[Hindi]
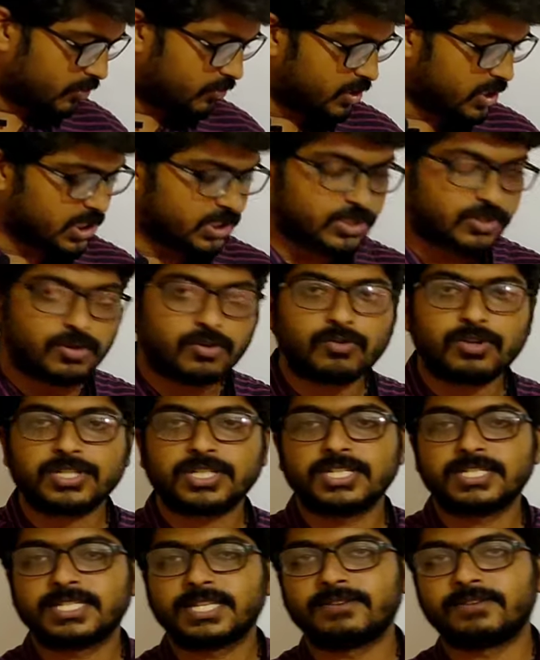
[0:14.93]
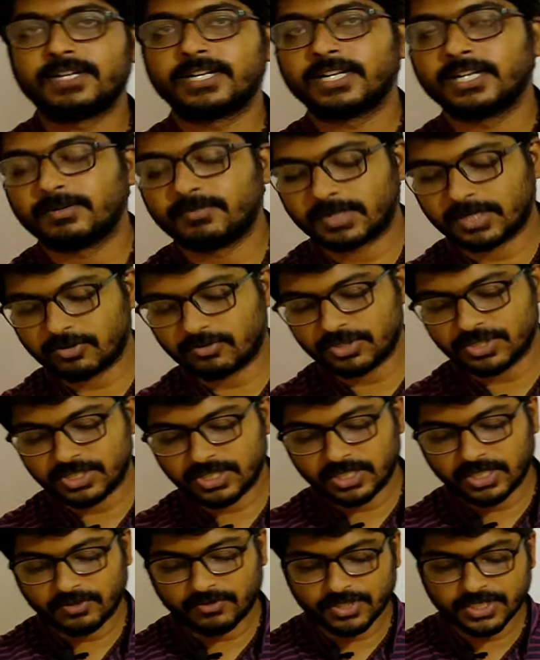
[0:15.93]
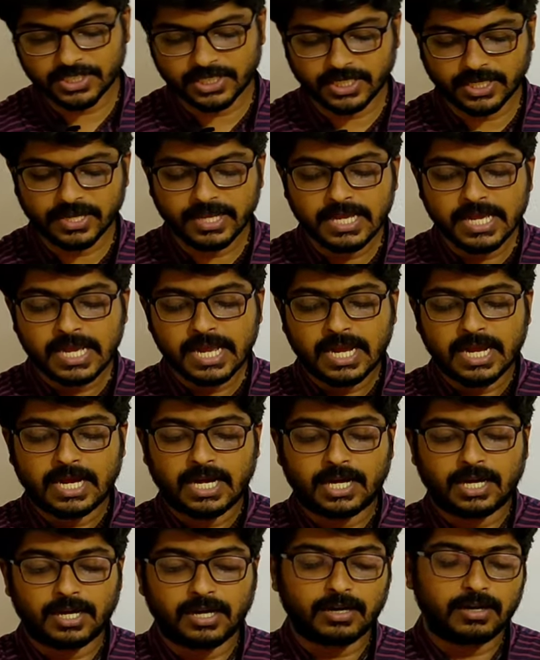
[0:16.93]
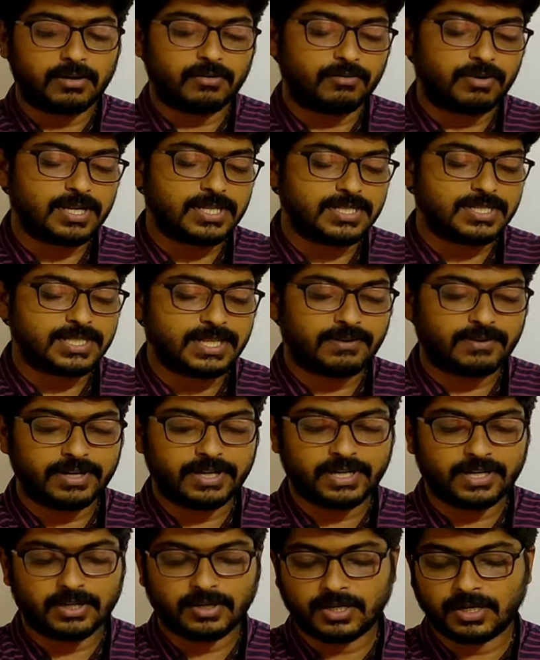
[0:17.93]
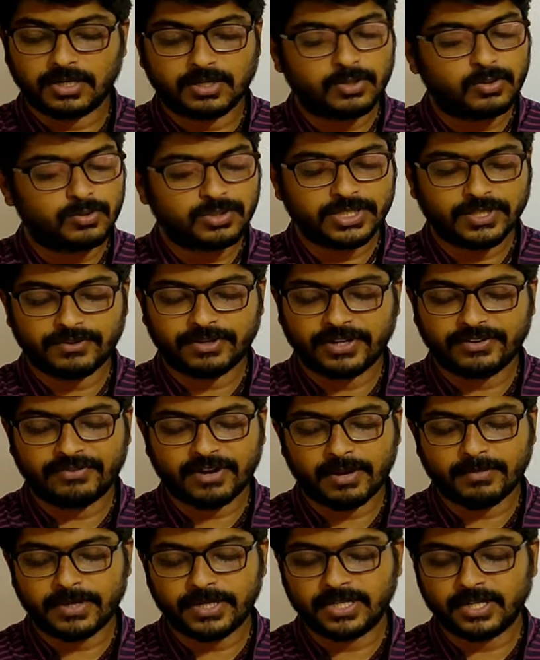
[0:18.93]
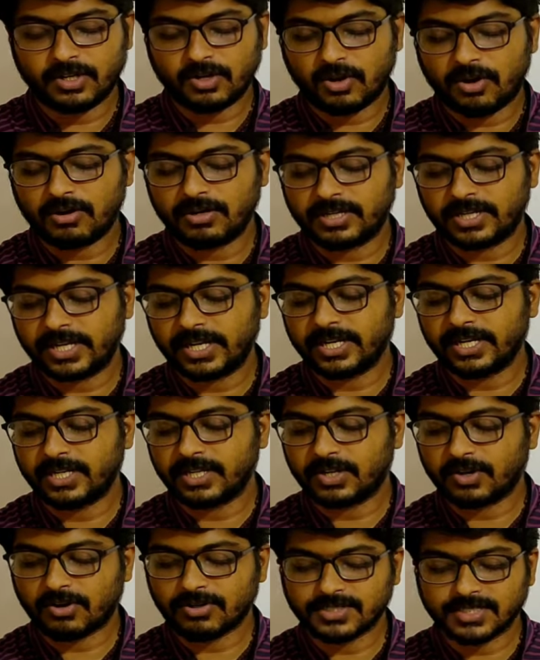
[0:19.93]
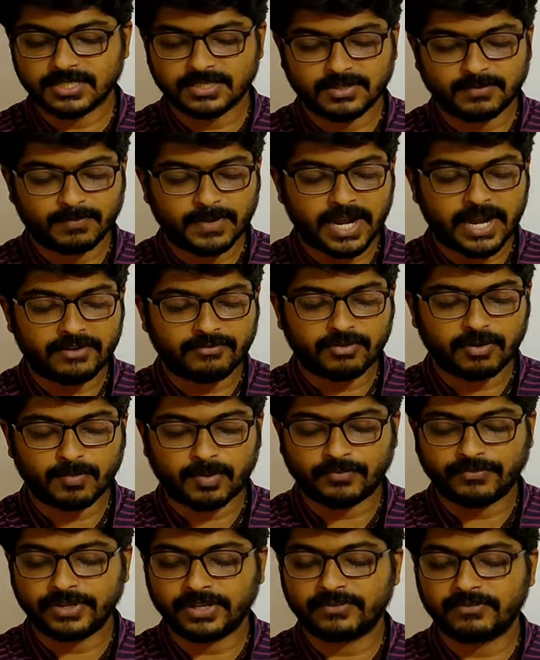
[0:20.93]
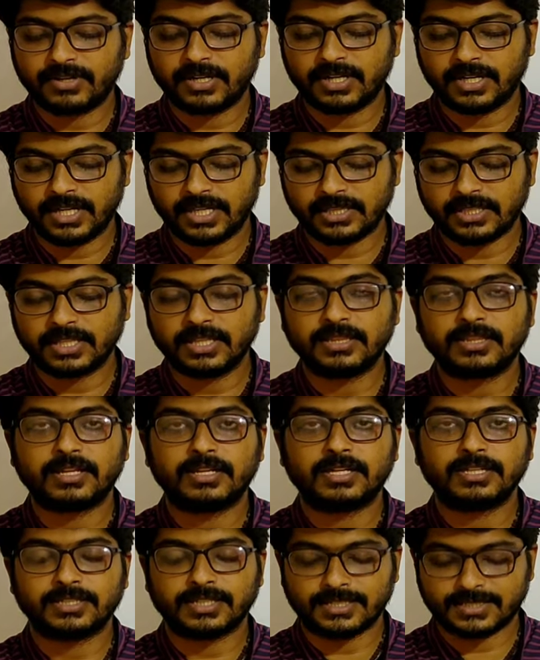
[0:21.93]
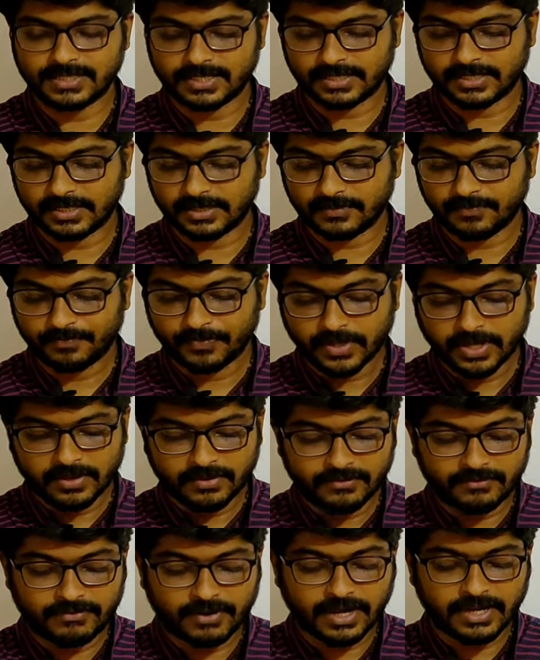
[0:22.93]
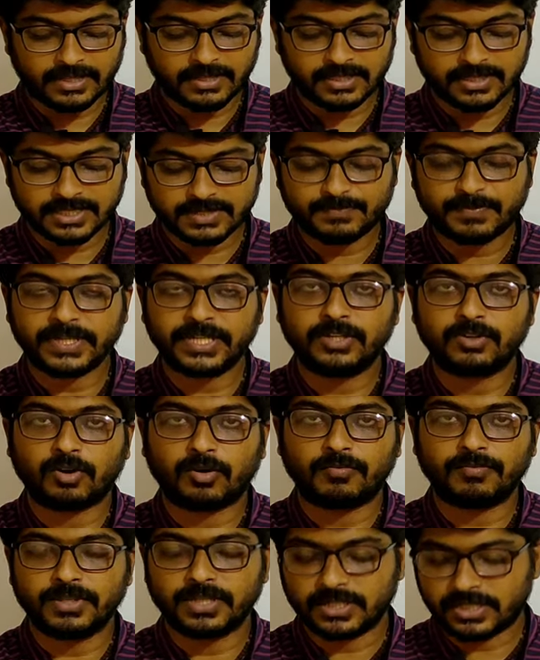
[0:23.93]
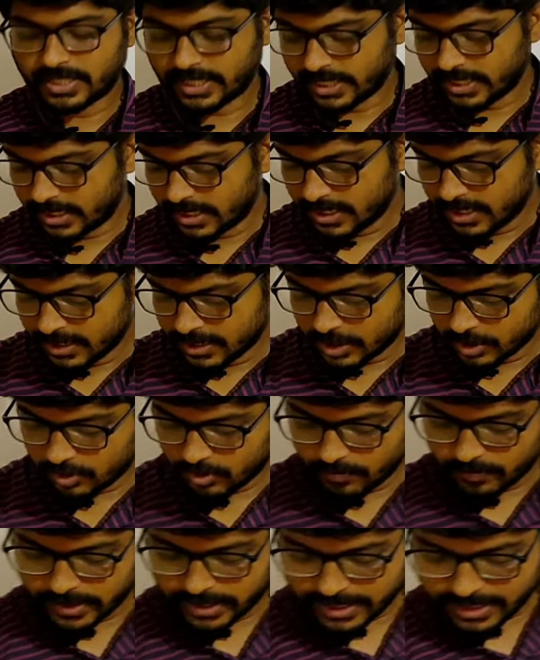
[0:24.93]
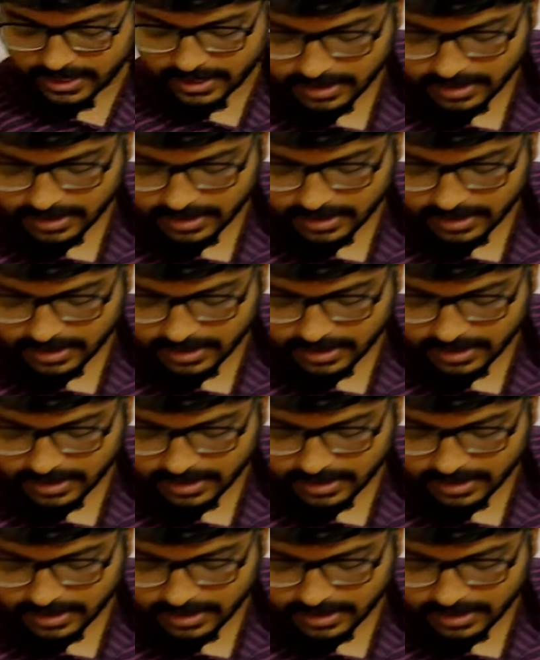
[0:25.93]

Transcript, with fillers: क्वेश्चन देखो क्वेश्चन सेवनटीन नंबर का क्वेश्चन है क्वेश्चन है वन सेवन टू सेवेंटी फाइव मीटर लॉन्ग ट्रेन क्रॉसेस अ प्लेटफॉर्म ऑफ इक्वल लेंथ इन थर्टी थ्री सेकेंड फाइंड द स्पीड ऑफ द ट्रेन देखो मैंने